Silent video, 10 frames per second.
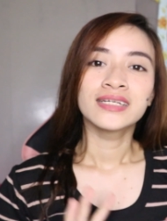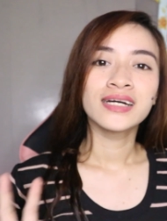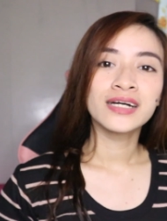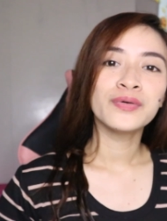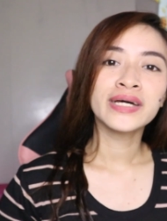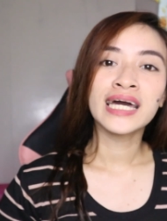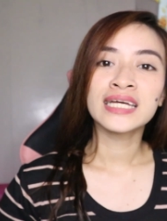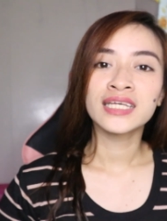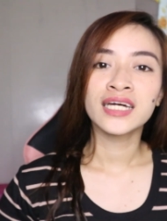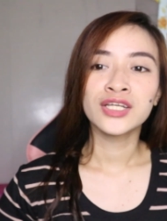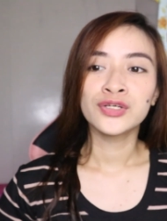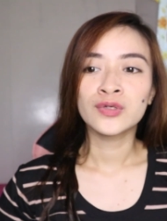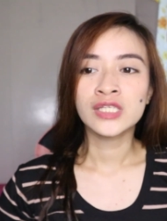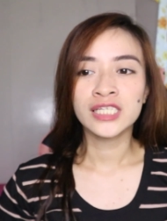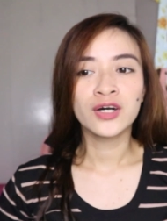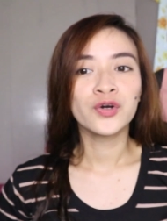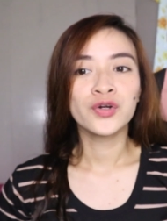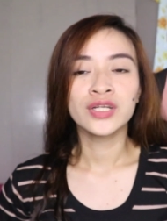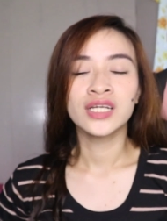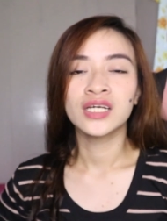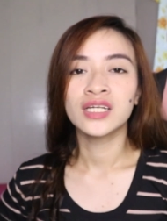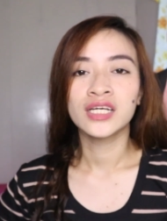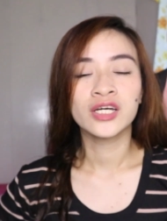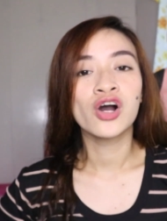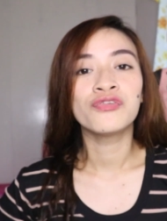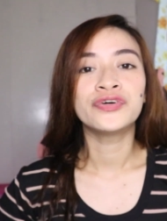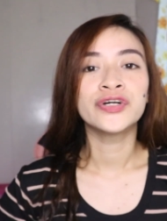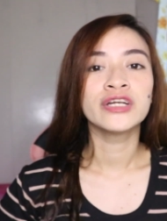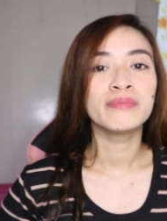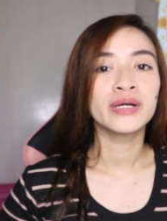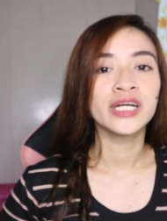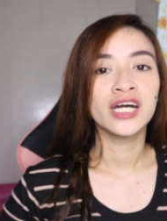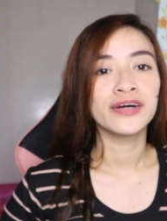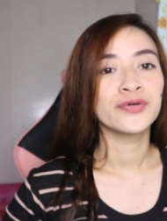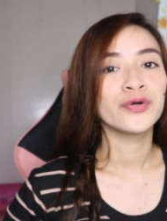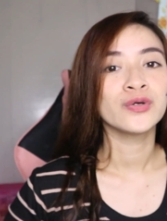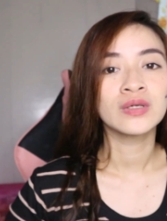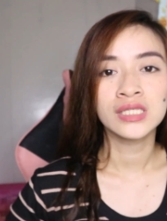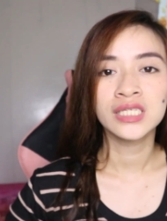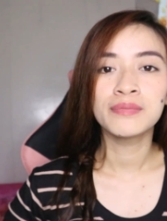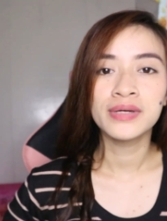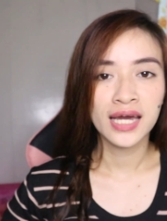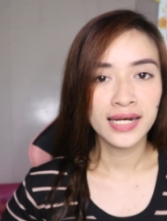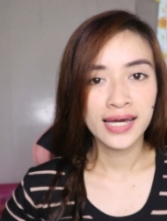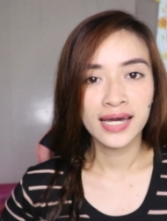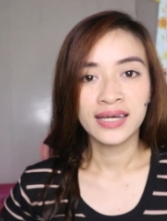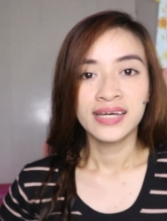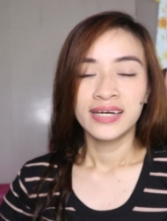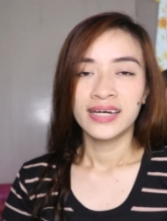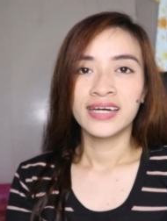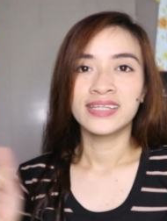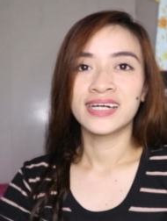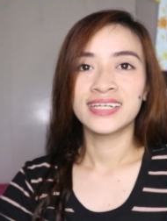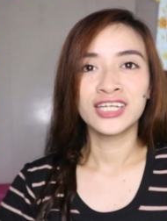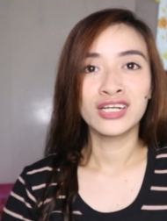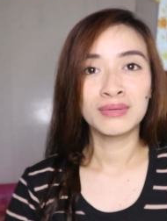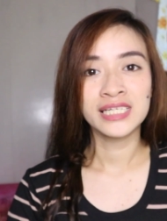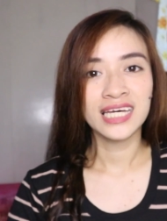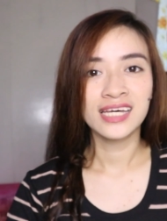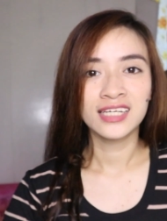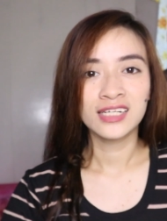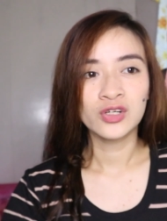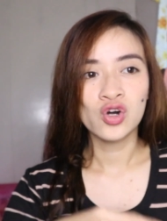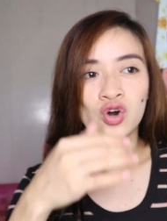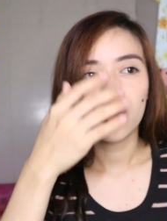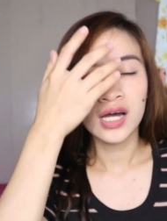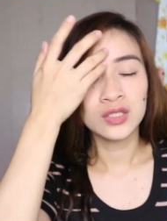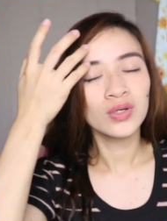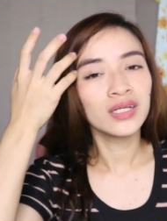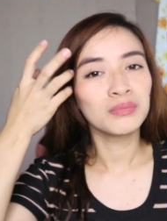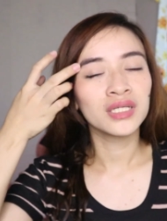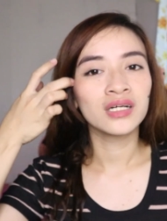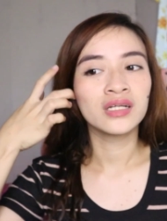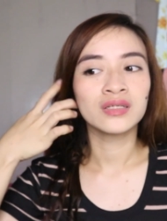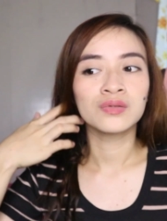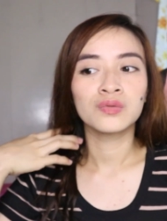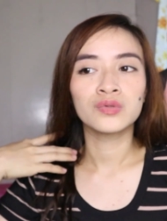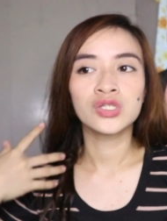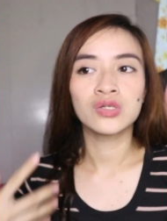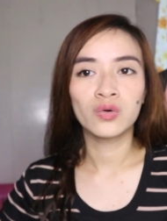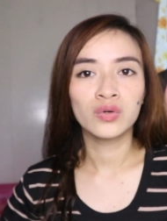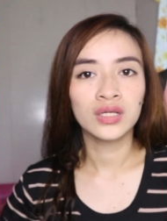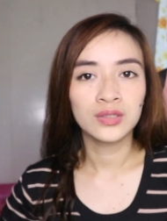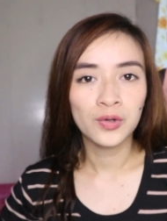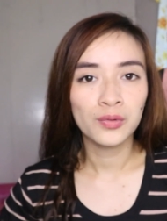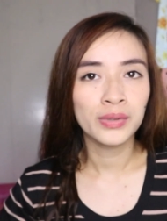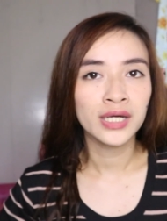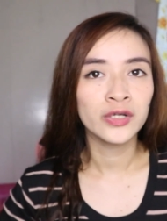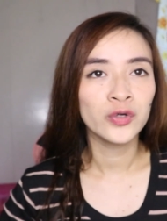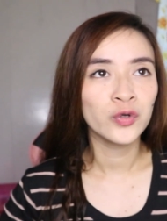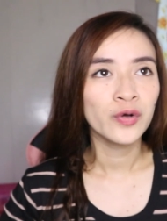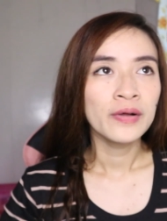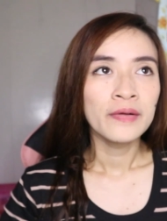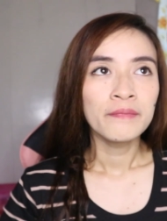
gagawa natin yung song ni Nicole Burr ni Mariano, yung Zebiana. And nakita niyo naman sa title ko. Actually matagal na tong song na to pero